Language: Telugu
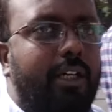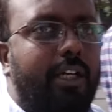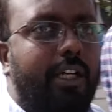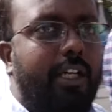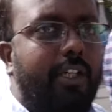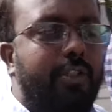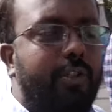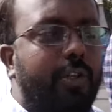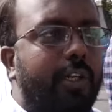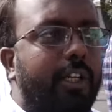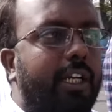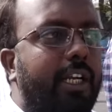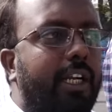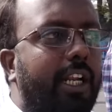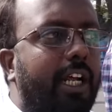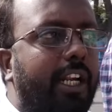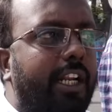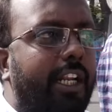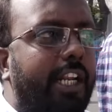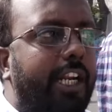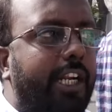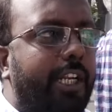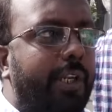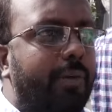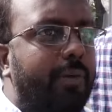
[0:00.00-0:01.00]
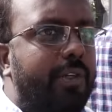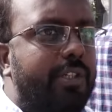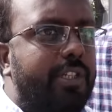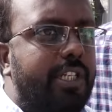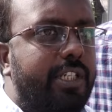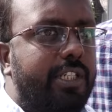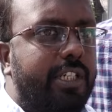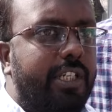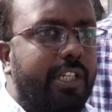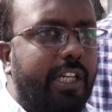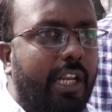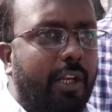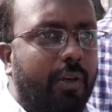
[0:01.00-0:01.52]
యాక్చువల్గా నా నేటివ్
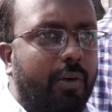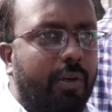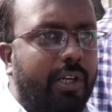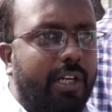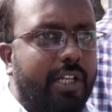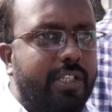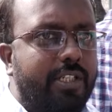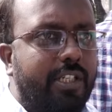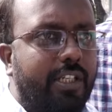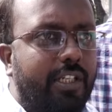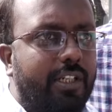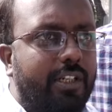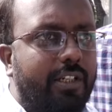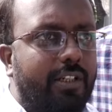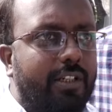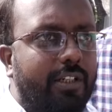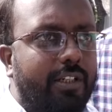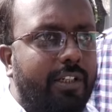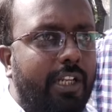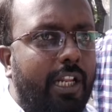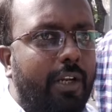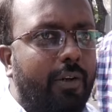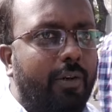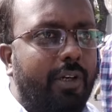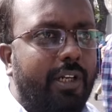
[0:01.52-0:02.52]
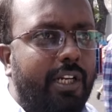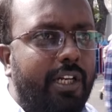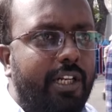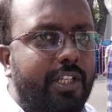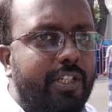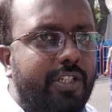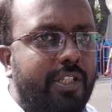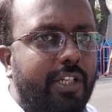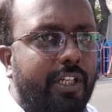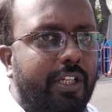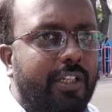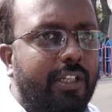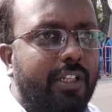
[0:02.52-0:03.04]
వచ్చేసి నల్గొండ సార్ నల్గొండ
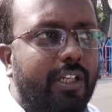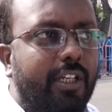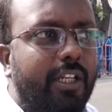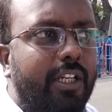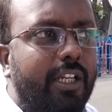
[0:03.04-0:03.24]
డిస్టిక్